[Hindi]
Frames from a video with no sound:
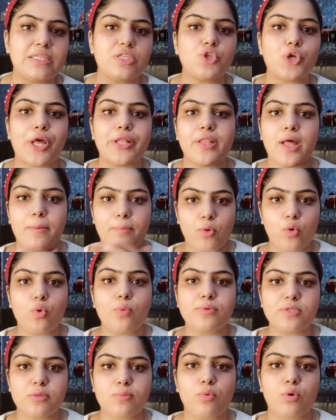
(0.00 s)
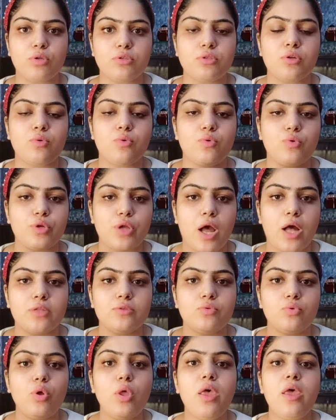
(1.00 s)
थी शायद आप लोगों में से बहुत से लोगों को
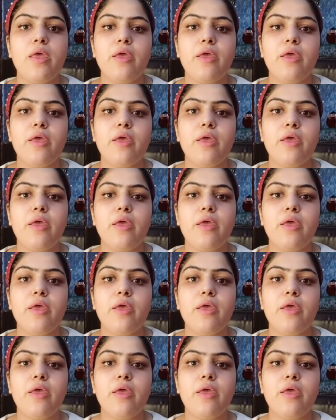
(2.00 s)
याद हो